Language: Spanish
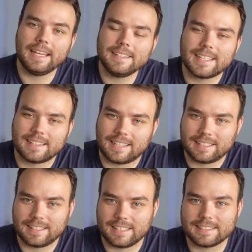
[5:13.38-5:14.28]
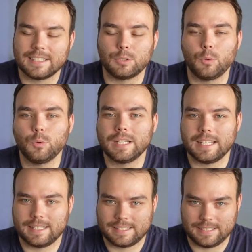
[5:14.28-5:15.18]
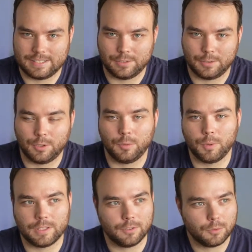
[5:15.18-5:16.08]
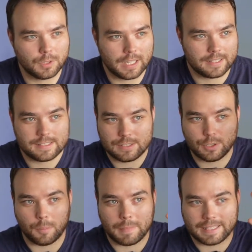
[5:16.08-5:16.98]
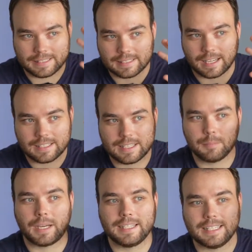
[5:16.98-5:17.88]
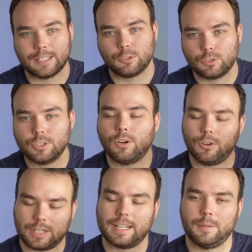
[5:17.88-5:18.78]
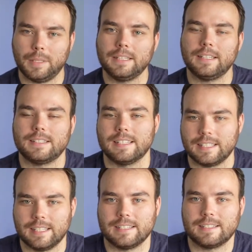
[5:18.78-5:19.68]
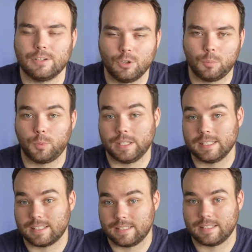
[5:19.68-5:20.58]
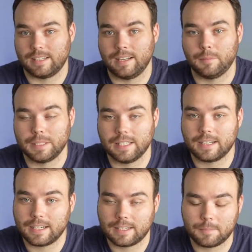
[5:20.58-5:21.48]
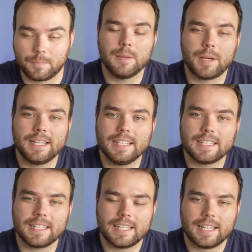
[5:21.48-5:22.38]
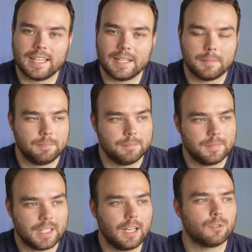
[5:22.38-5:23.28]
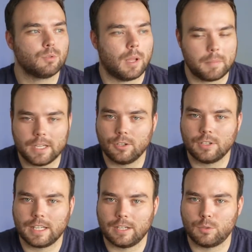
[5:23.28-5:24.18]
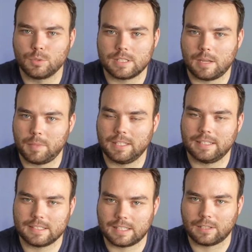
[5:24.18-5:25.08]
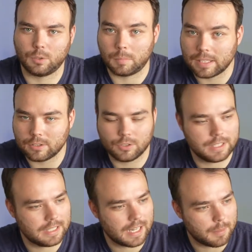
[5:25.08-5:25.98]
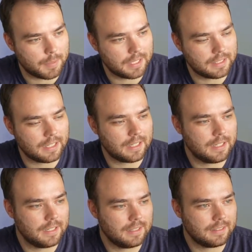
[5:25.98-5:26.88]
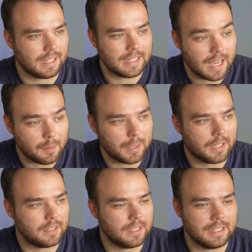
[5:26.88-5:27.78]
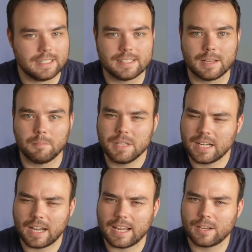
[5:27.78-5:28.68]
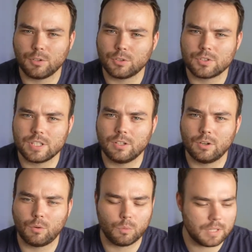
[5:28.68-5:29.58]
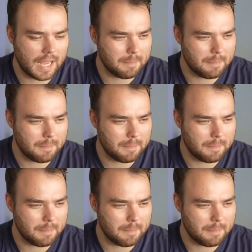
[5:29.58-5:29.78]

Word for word: Y se trata de hacer un ejercicio, o bueno, un ejercicio mental, imaginatorio, o realmente si quieres lo puedes hacer en la vida real. Imagínate que tienes un amigo que justamente está tomando y de repente te llama y dice, mira, he conocido una